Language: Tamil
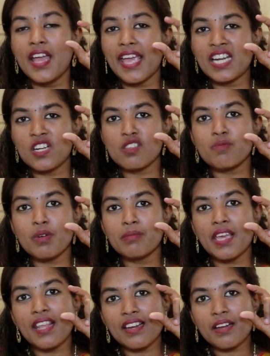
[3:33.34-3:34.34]

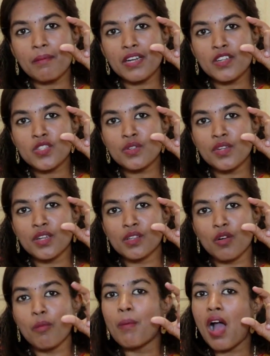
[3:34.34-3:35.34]
எண்டோஸ்போம் லேயரில் நம்ம என்ன
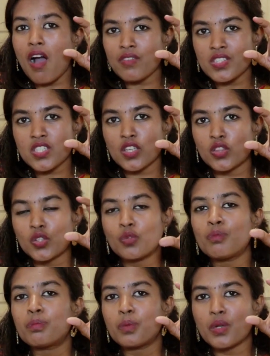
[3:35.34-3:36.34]
சொல்லியிருக்கிறோம் மாவு
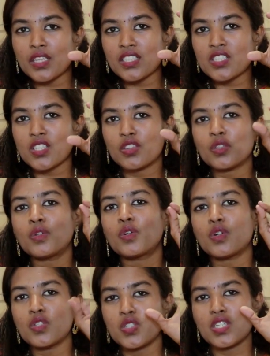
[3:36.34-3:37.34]
சத்தும் புரதச்சத்தும்
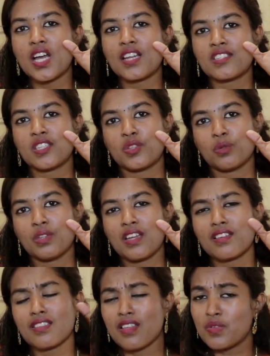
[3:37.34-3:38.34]
கொஞ்சம் நார்ச்சத்தும் தான்
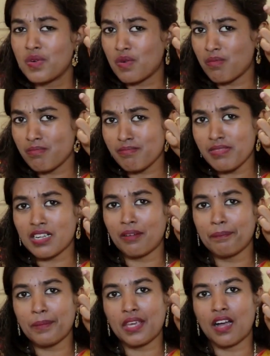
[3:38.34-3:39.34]
இருக்குது அதுவும் ரொம்ப
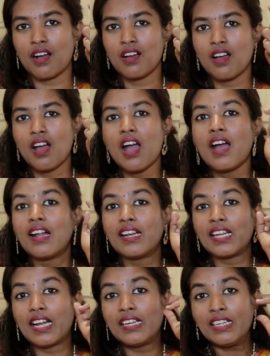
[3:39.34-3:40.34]
கம்மியாக
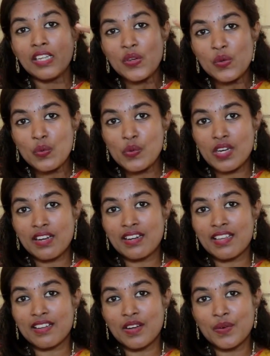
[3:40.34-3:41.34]
நல்ல
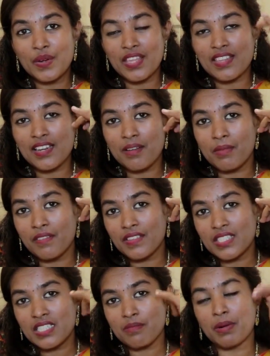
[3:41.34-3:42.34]
நியூட்ரியண்ட்டாக இருக்கக்கூடியதை நம்ம
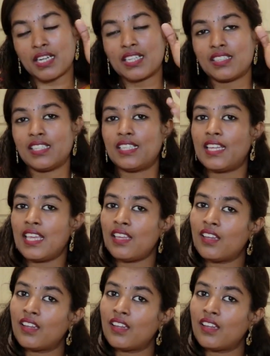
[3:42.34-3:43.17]
வந்துட்டு பட்டை தீட்டி